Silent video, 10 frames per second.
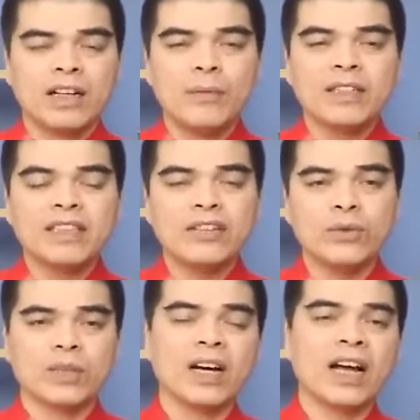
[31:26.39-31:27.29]
Nếu mà
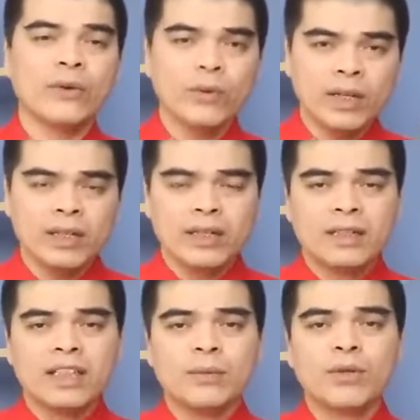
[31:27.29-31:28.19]
gia chủ thờ hai hũ ấy,
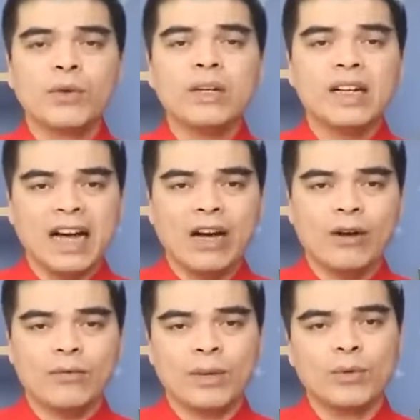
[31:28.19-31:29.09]
thì một hũ đựng
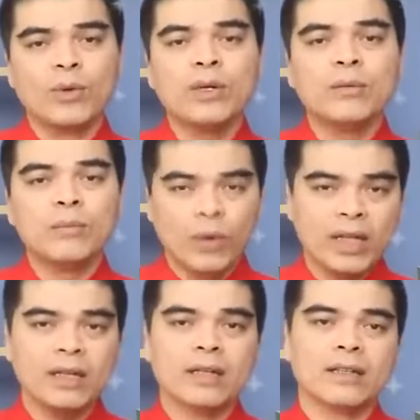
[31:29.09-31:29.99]
gạo và một hũ đựng
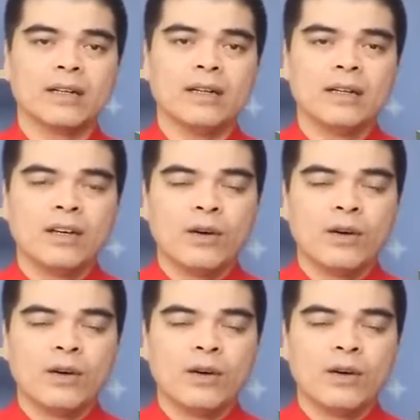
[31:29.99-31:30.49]
muối, Đó.